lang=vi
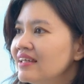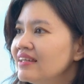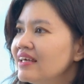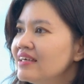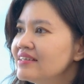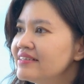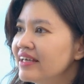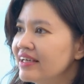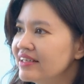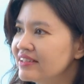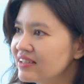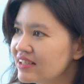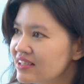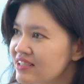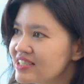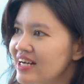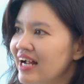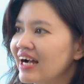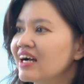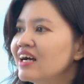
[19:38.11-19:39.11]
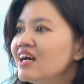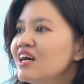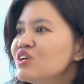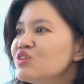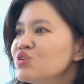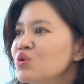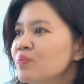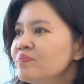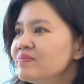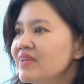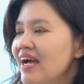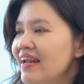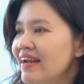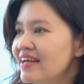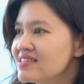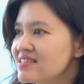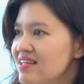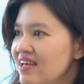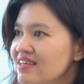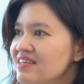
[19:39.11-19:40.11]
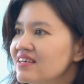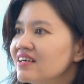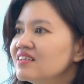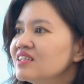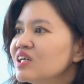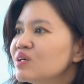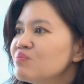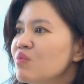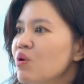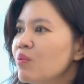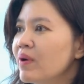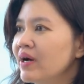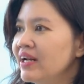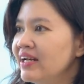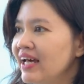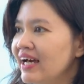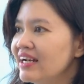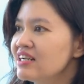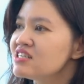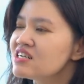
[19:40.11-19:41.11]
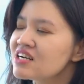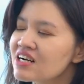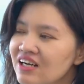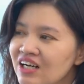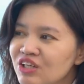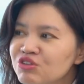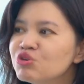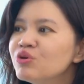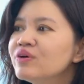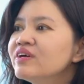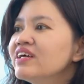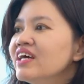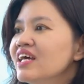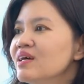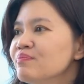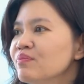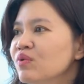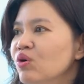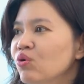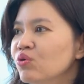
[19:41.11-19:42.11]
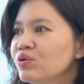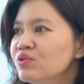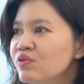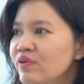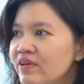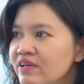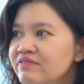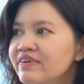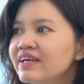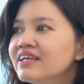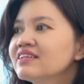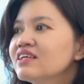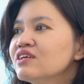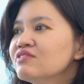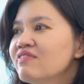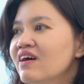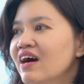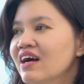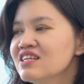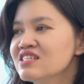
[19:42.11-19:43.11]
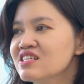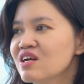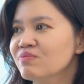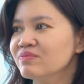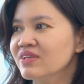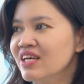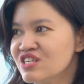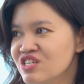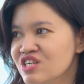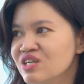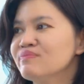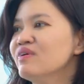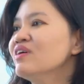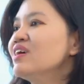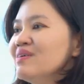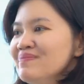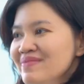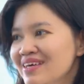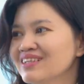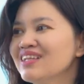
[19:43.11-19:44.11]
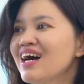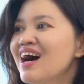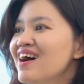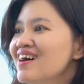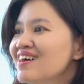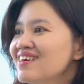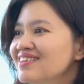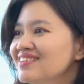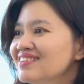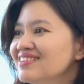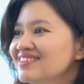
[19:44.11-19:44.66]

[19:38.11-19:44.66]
thì chị tin rằng chúng ta đã xây dựng được một hình ảnh rất là chuyên nghiệp của chuyên viên tư vấn trong thị trường bảo hiểm nhân thọ.